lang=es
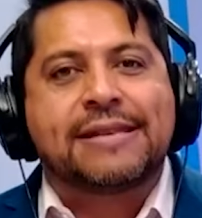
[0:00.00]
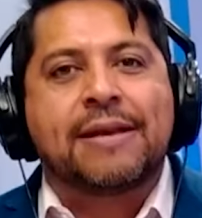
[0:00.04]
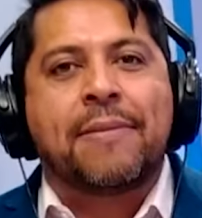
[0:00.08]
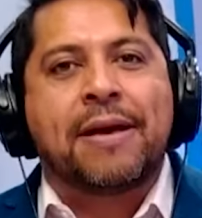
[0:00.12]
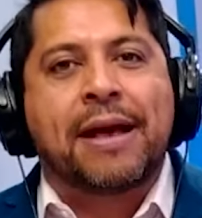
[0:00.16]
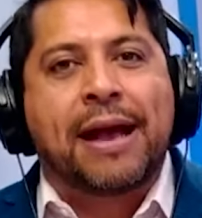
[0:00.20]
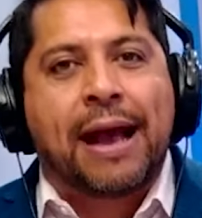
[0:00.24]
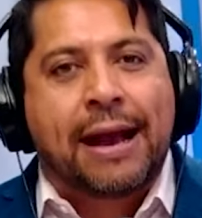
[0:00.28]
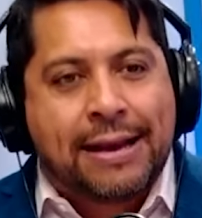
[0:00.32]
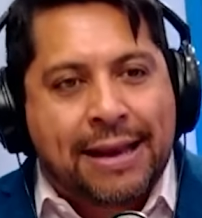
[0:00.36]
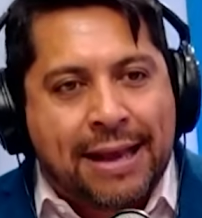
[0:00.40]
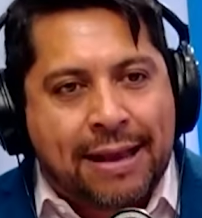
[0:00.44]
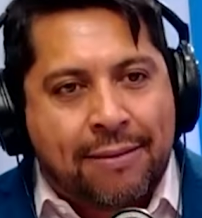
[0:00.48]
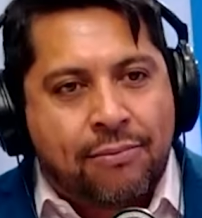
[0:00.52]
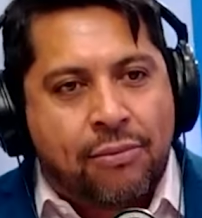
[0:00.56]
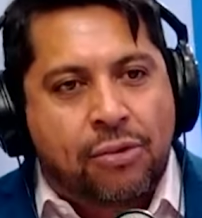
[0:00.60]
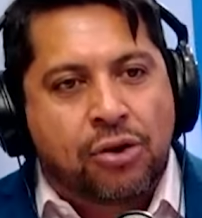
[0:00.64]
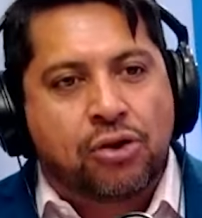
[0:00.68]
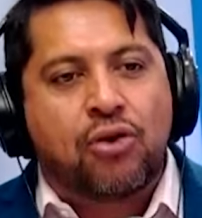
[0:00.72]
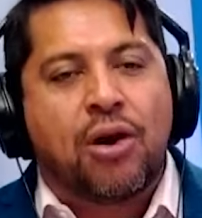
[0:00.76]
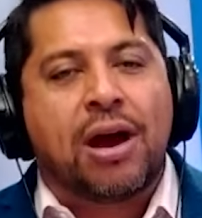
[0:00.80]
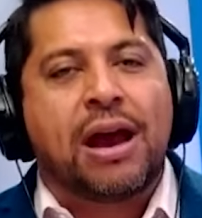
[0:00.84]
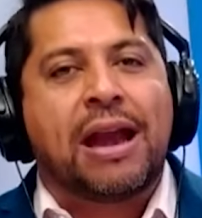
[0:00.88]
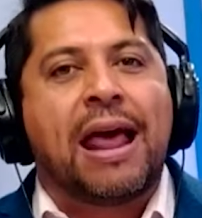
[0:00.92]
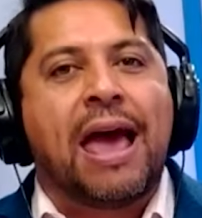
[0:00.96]
mecanismo
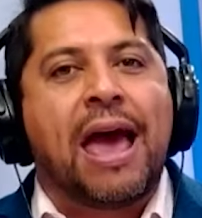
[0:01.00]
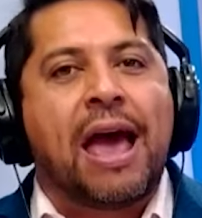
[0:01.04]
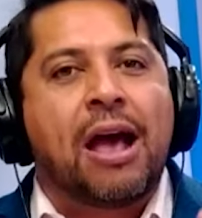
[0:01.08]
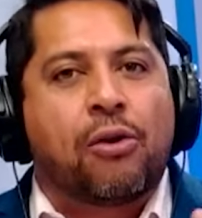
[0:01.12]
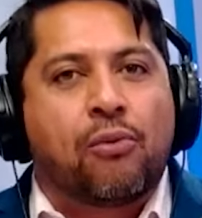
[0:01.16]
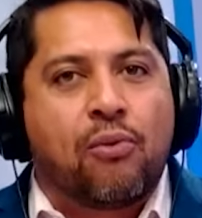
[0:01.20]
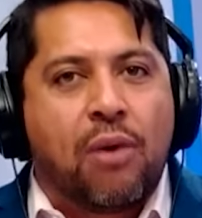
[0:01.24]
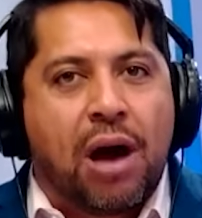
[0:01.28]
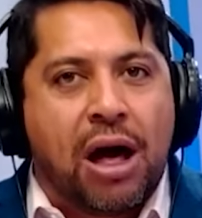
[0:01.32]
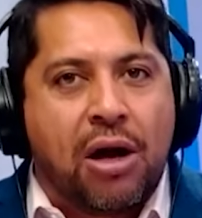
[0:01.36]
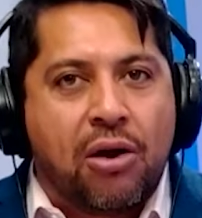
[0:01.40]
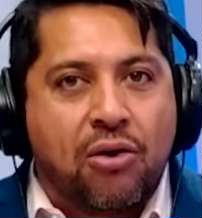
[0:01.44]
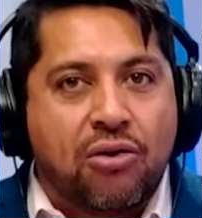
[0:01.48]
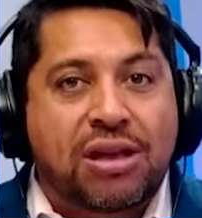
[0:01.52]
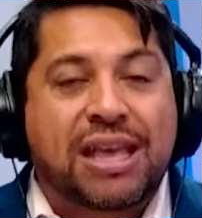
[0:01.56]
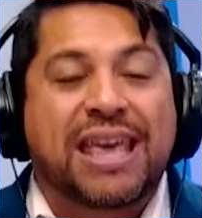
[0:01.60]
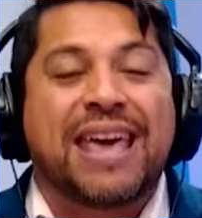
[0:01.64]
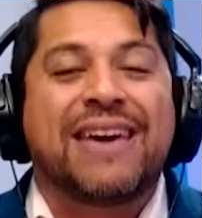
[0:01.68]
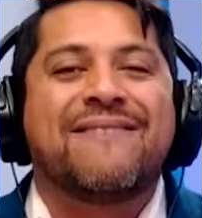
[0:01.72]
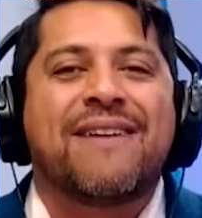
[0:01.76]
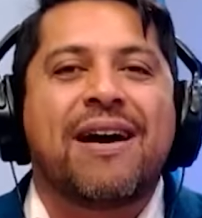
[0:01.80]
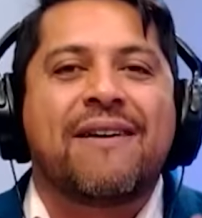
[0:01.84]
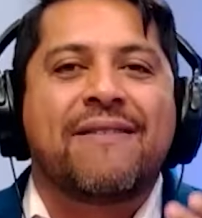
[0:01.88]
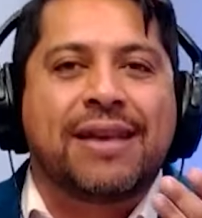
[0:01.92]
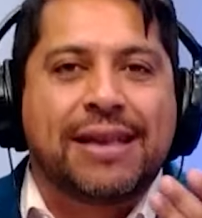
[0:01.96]
no es el adecuado, ¿qué
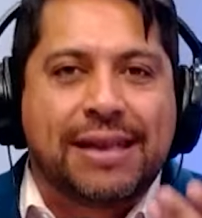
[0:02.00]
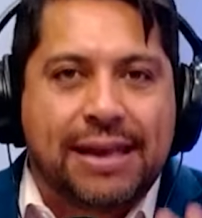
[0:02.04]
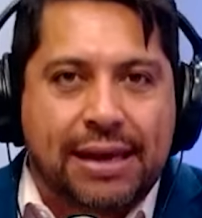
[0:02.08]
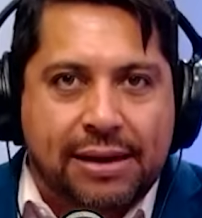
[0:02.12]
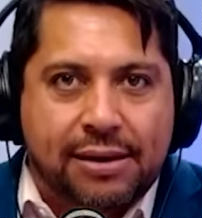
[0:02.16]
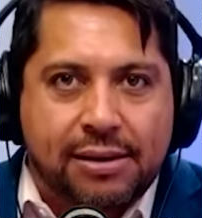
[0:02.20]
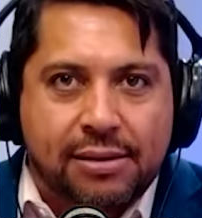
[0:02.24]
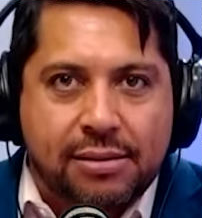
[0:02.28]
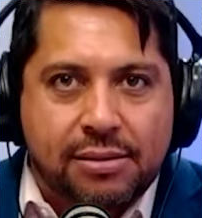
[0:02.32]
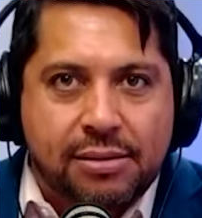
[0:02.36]
va a venir?